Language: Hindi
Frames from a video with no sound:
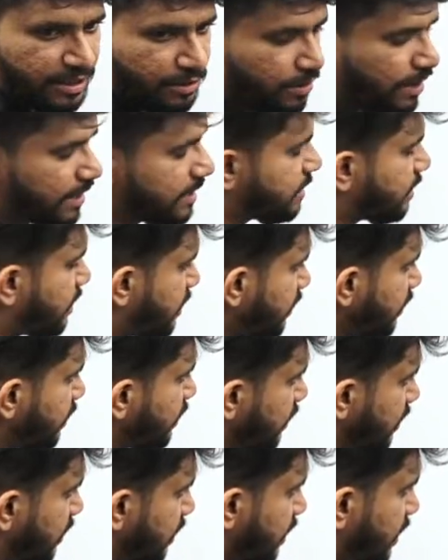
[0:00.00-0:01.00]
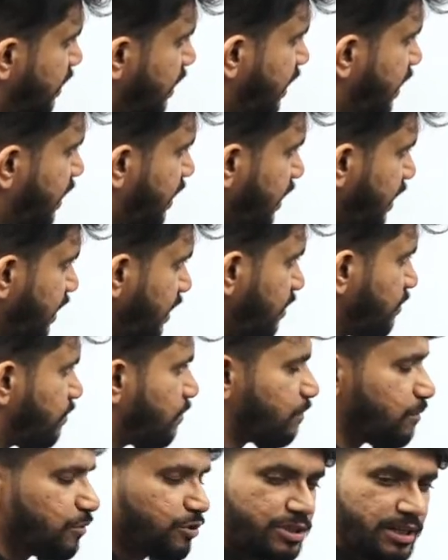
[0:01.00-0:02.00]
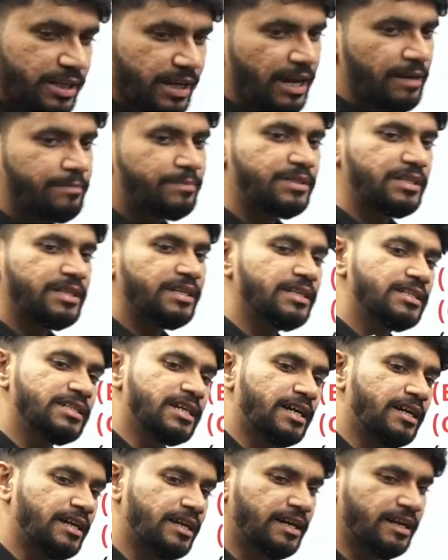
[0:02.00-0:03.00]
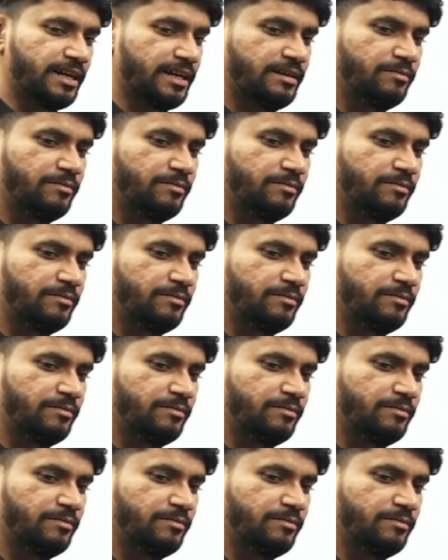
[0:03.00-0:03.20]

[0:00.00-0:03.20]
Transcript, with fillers: तीनों आंसर है लेकिन मुझे आपसे ये जानना